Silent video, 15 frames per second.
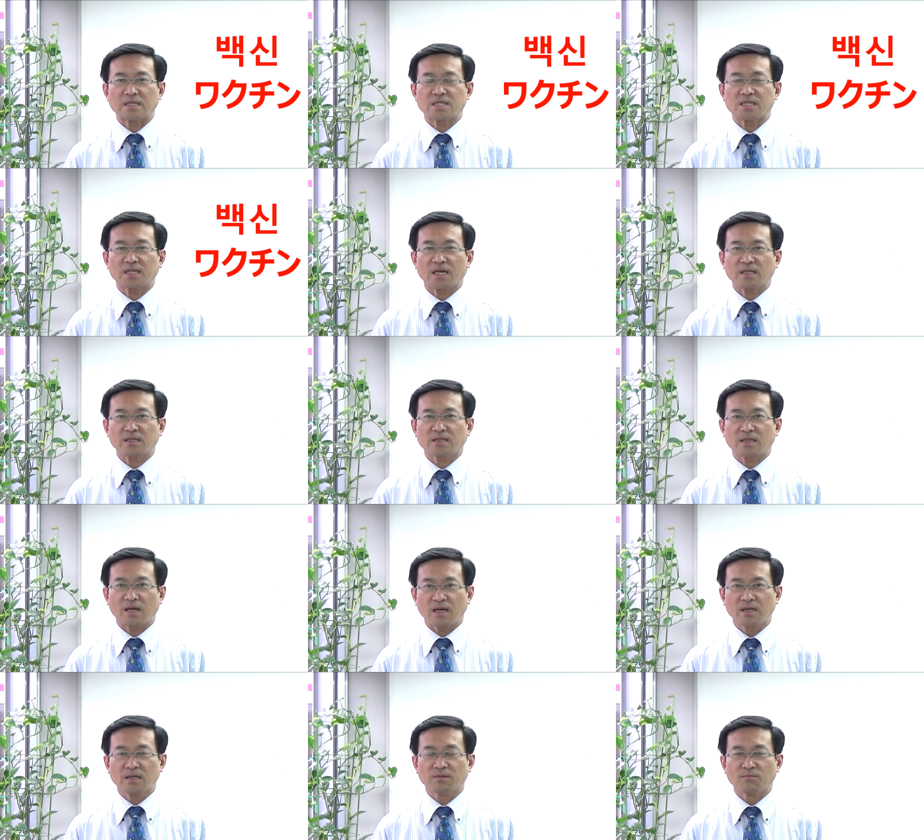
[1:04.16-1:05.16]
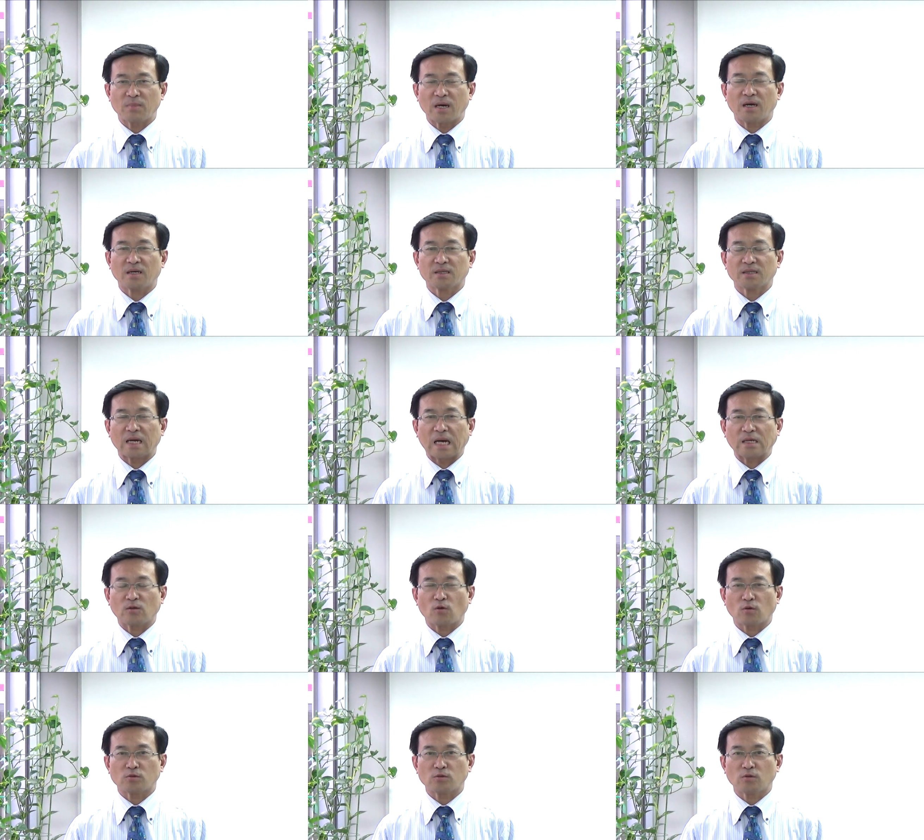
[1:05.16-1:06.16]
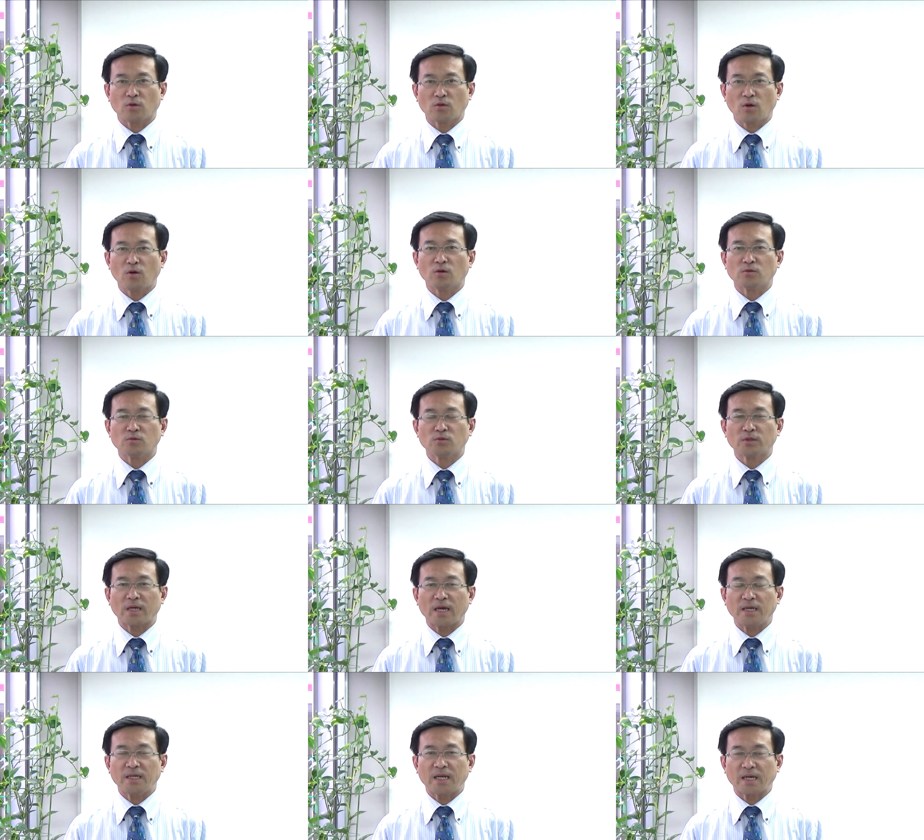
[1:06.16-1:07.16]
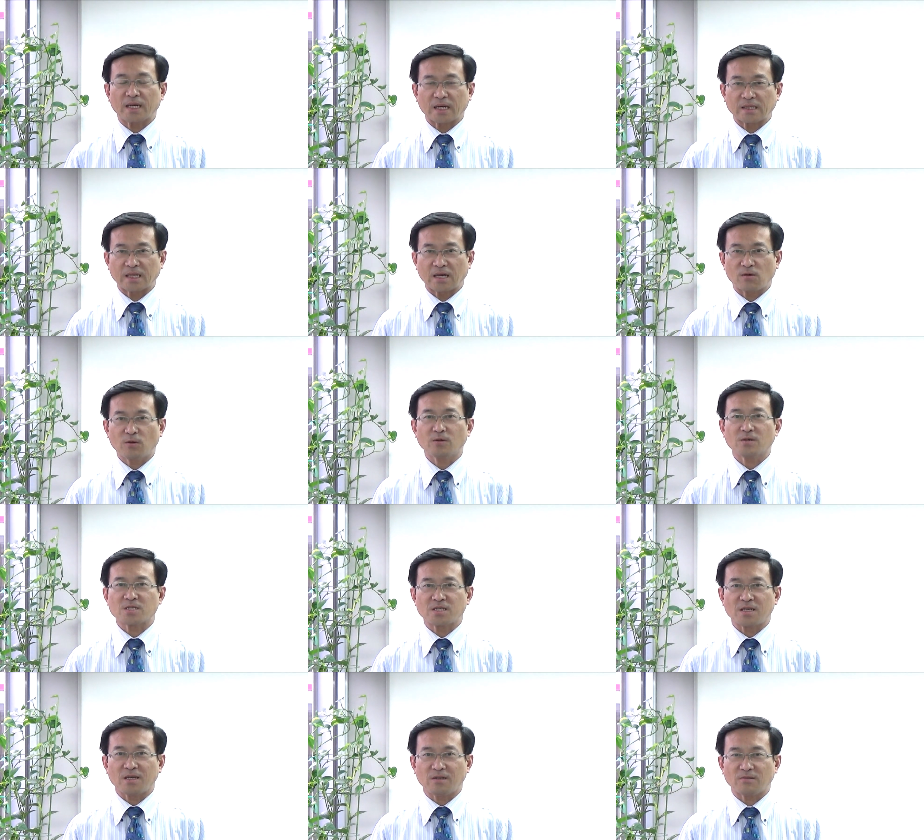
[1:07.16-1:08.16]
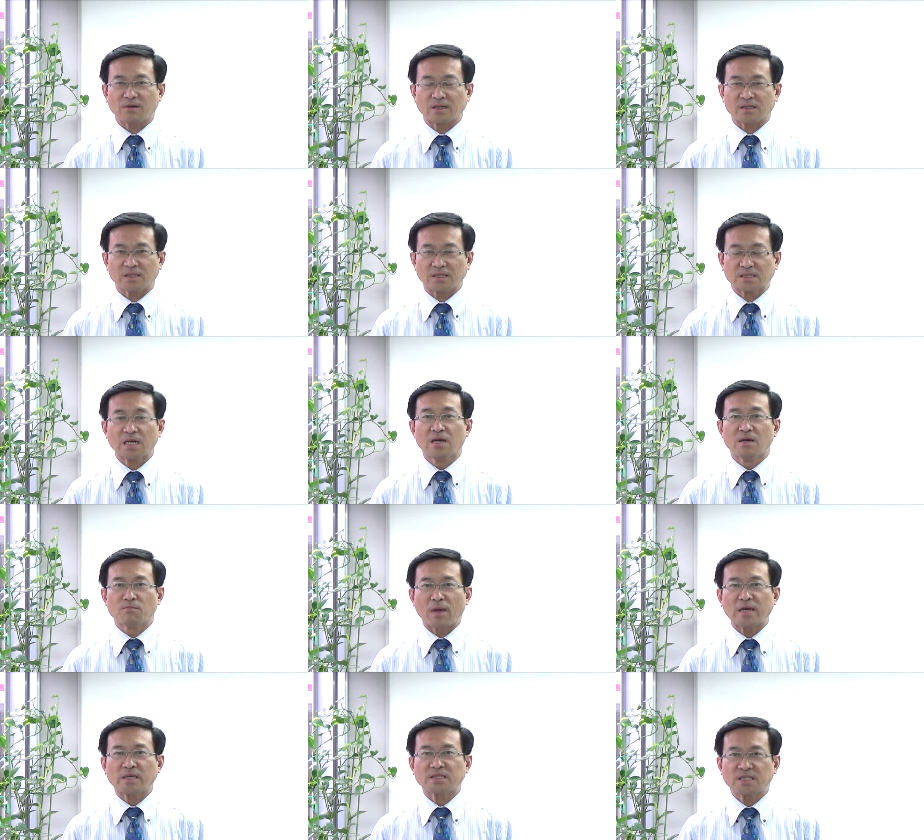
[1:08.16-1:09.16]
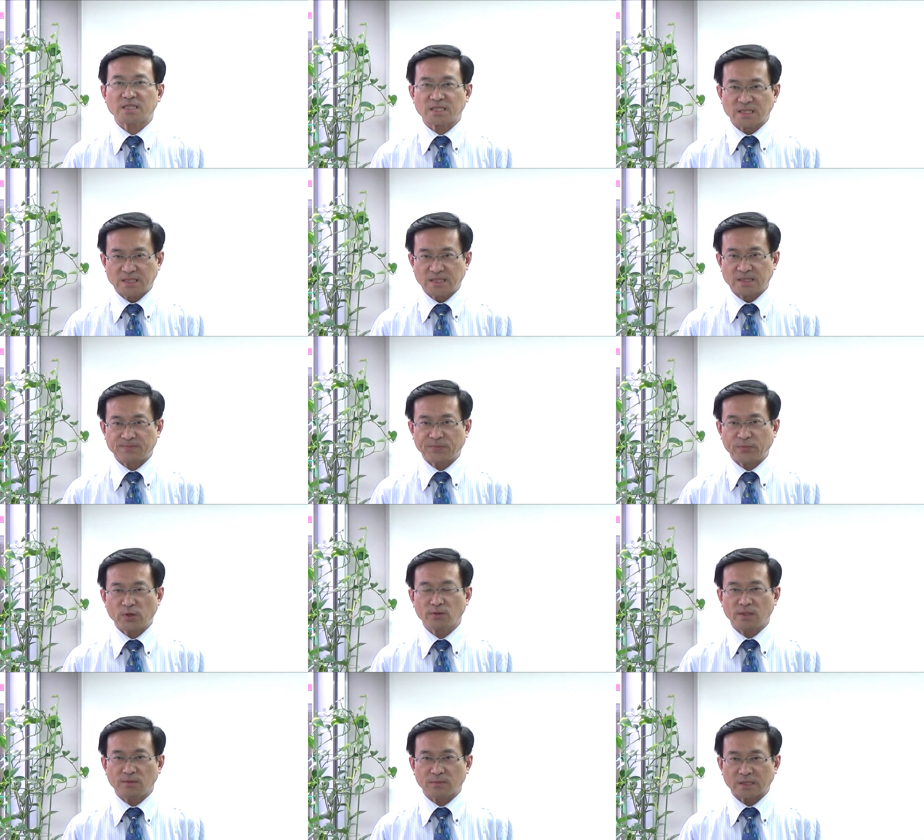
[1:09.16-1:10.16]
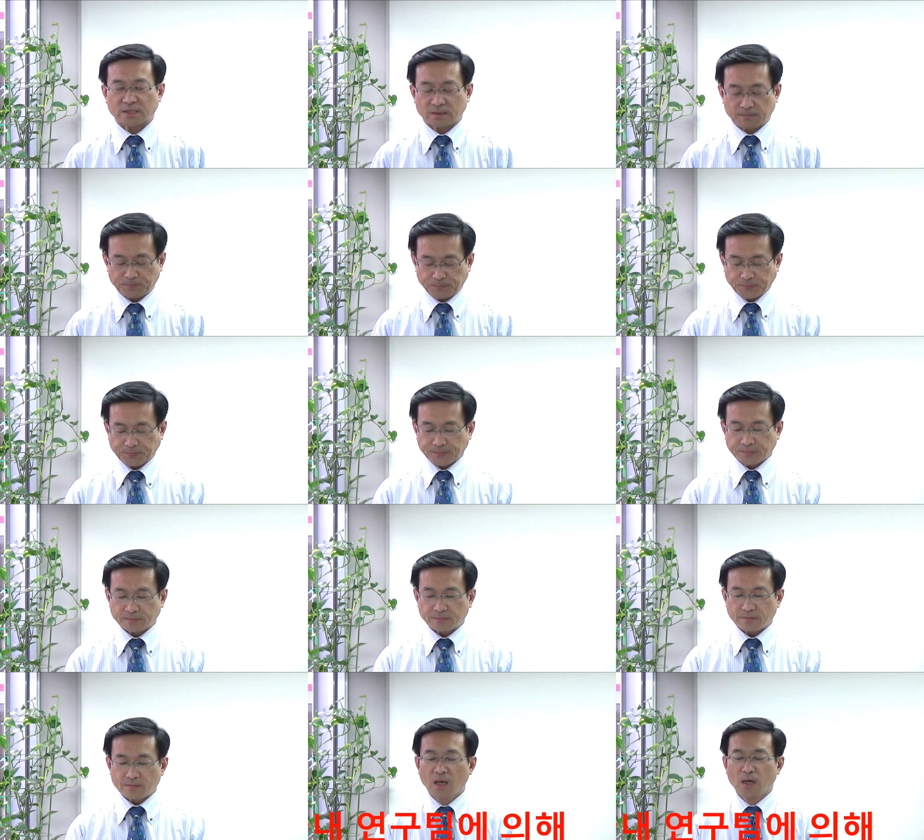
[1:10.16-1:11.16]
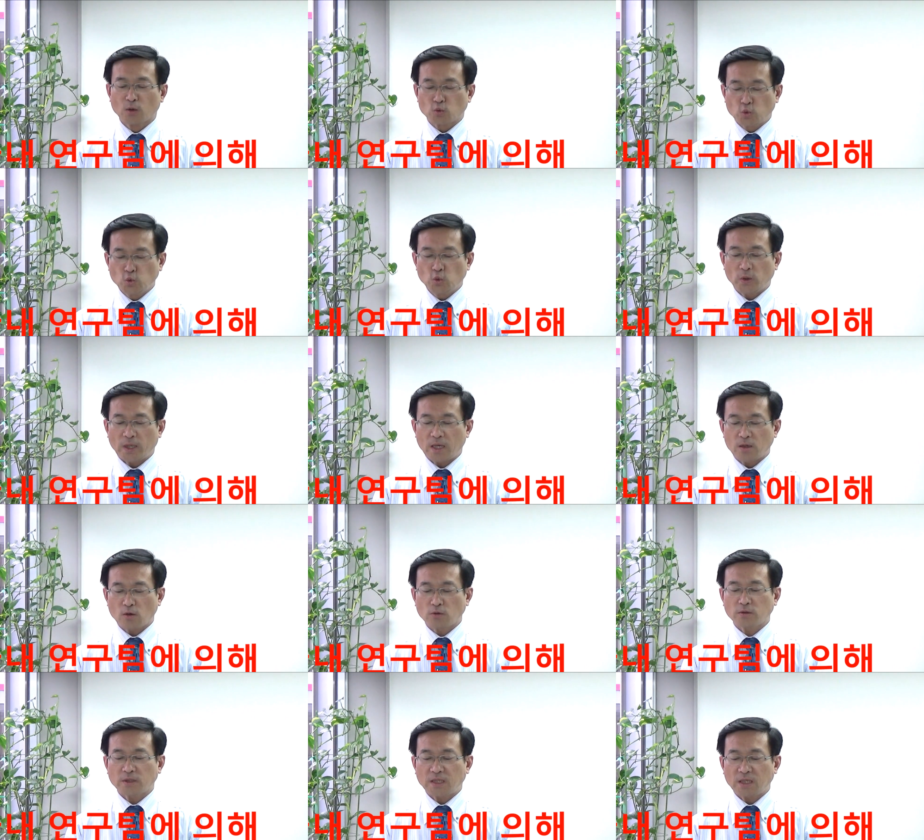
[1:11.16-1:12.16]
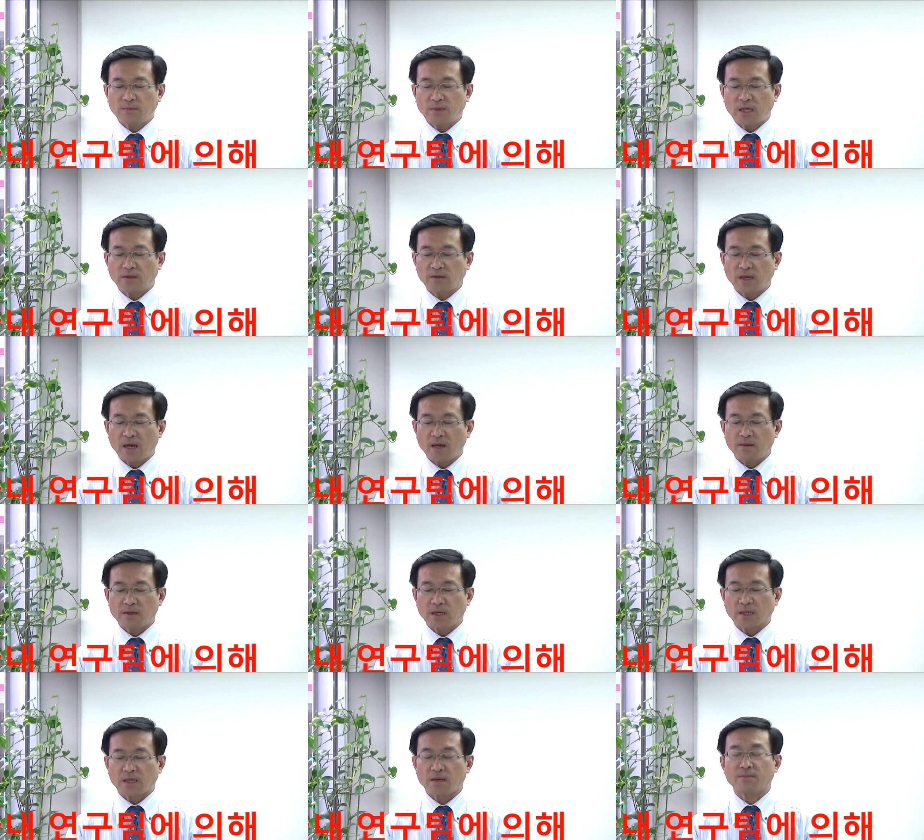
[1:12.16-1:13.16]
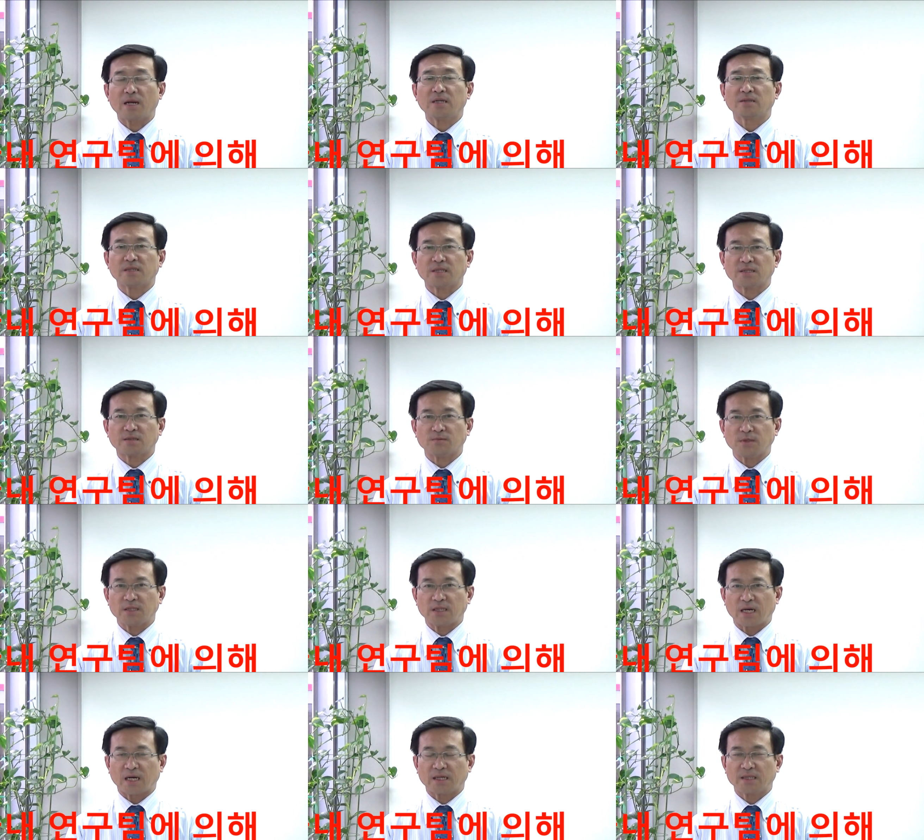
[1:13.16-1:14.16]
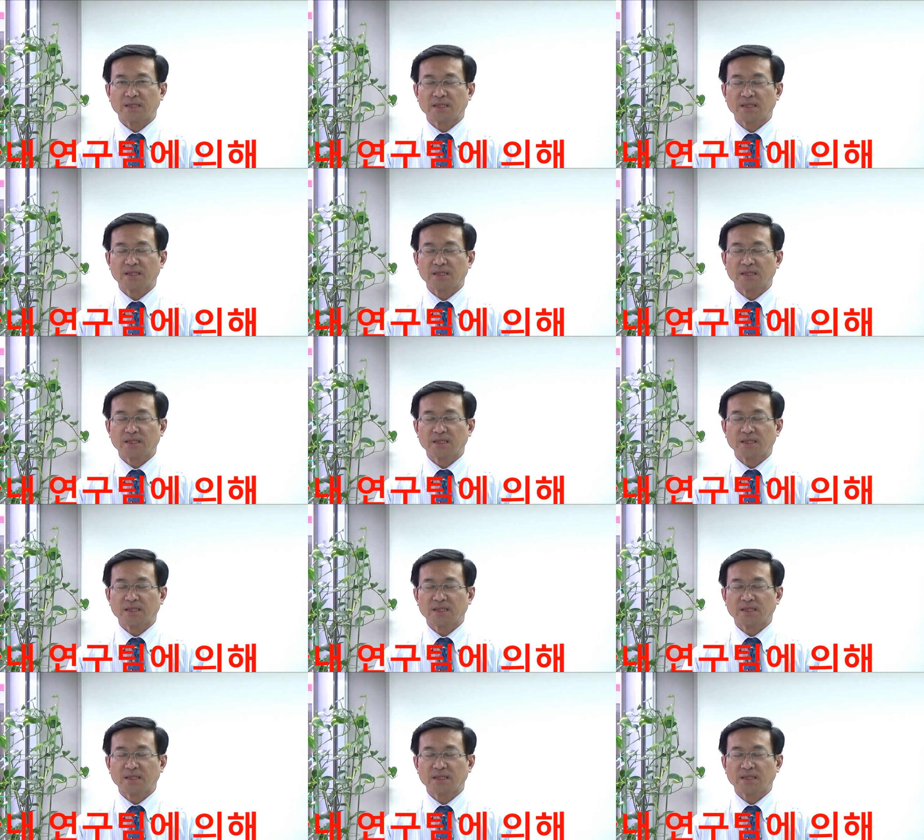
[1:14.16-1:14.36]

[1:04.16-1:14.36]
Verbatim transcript: は違った、まあ、外国語の受け入れ方をしているわけです。백신と言います。국グティメイヘケバルテスミダ。